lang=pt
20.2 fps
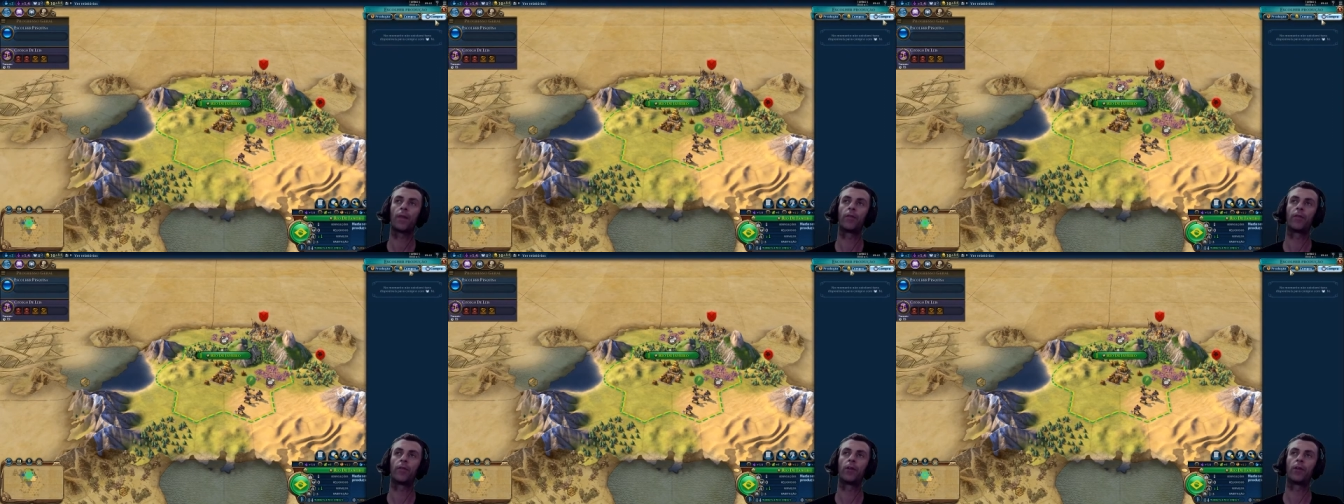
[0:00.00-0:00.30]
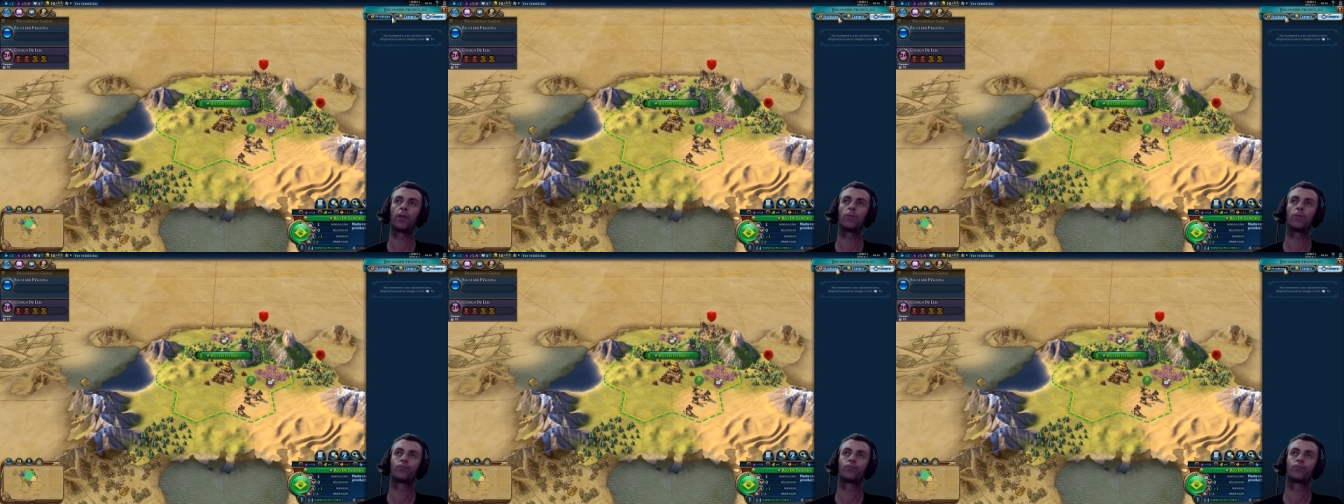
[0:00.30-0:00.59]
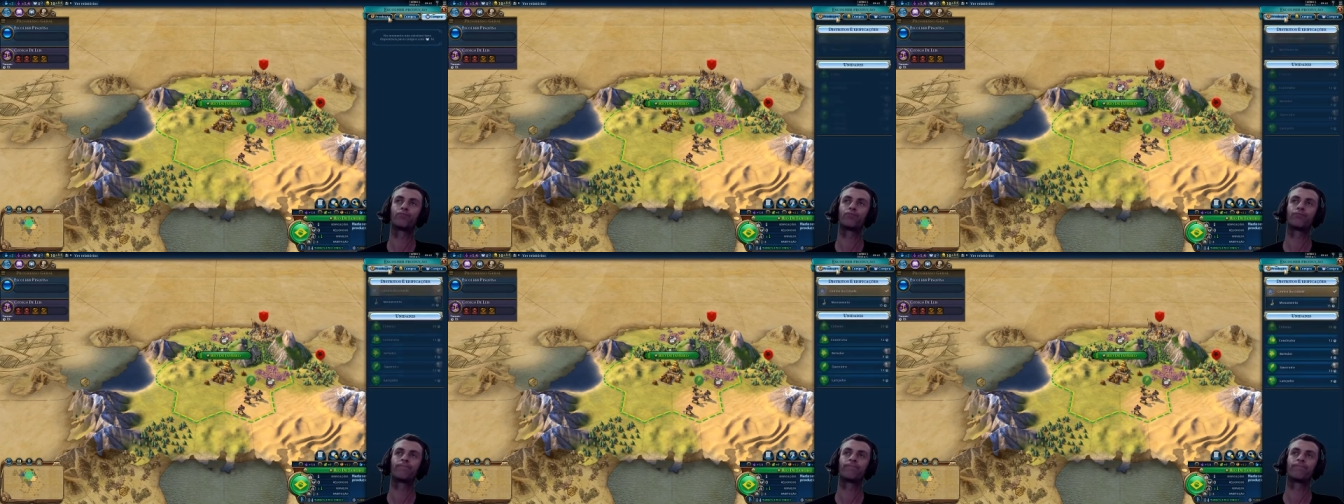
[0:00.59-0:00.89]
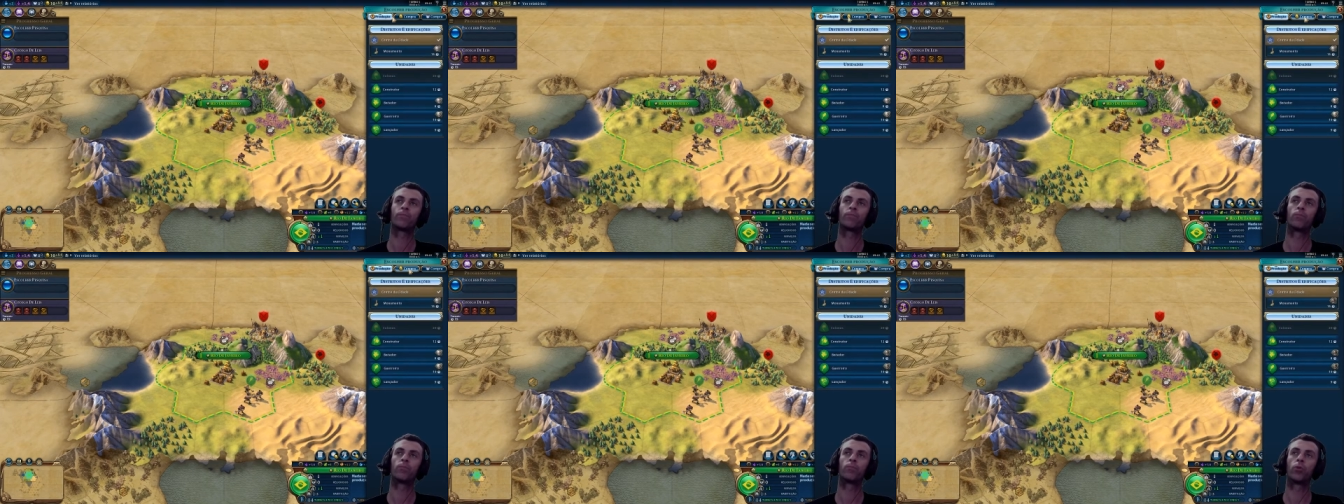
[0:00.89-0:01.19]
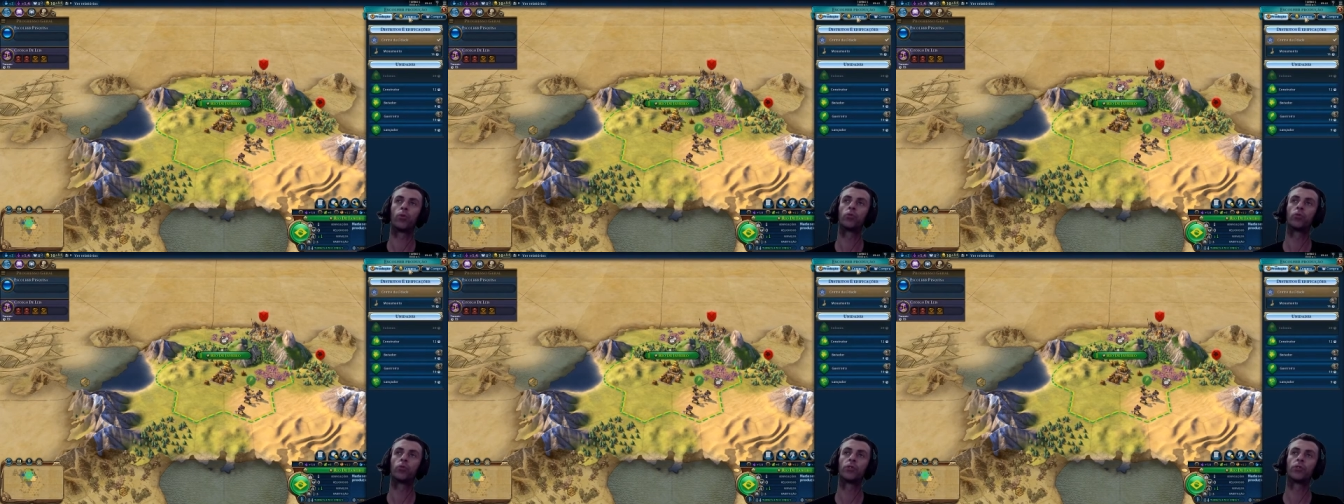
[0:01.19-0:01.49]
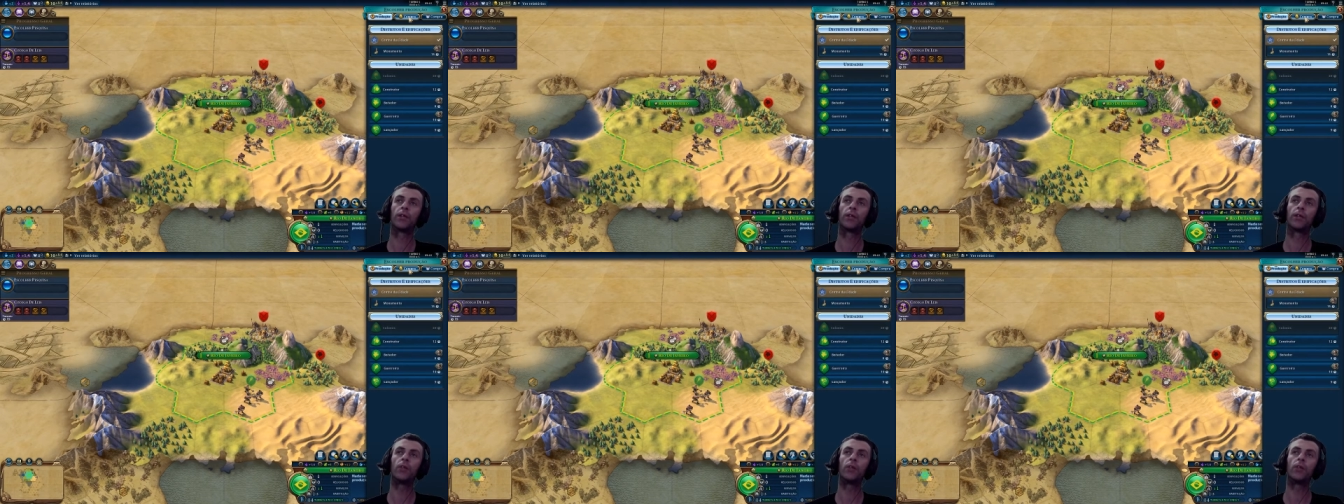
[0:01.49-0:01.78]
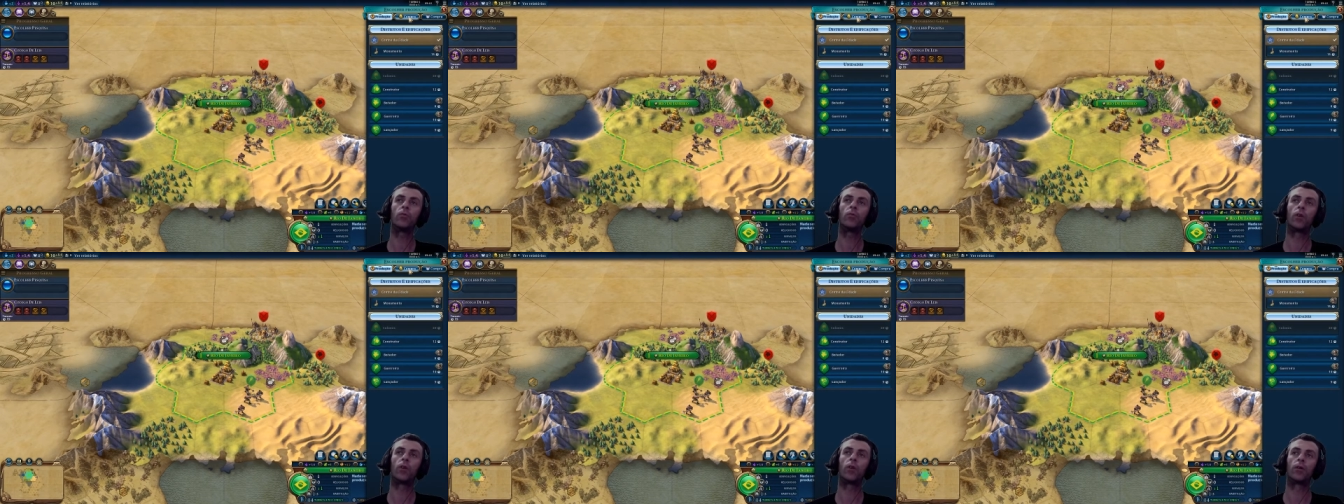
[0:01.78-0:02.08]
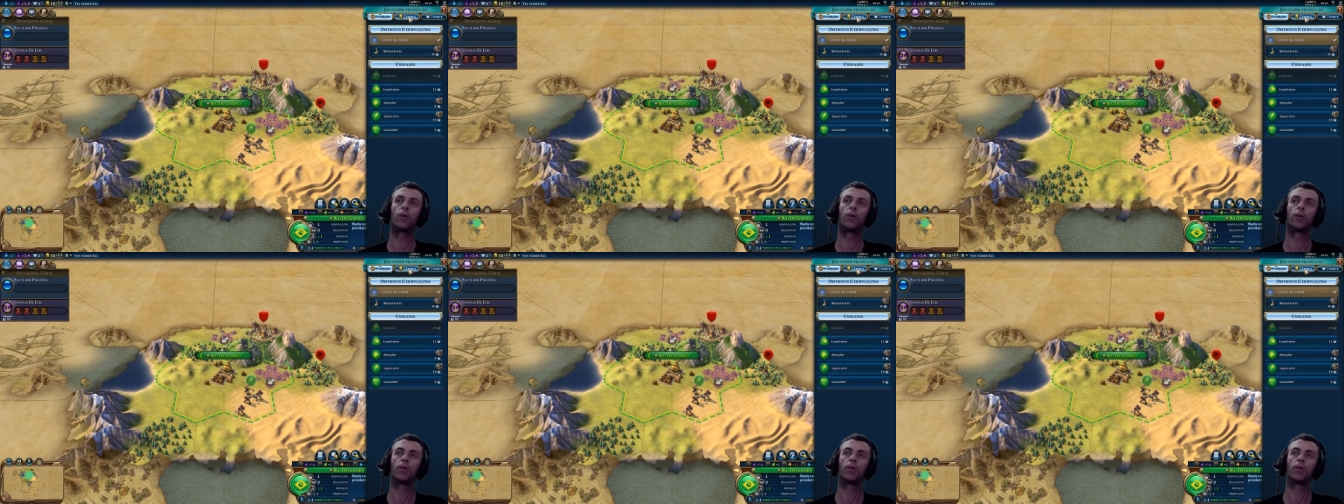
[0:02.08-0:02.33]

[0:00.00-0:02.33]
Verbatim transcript: vendo, Produção, ó.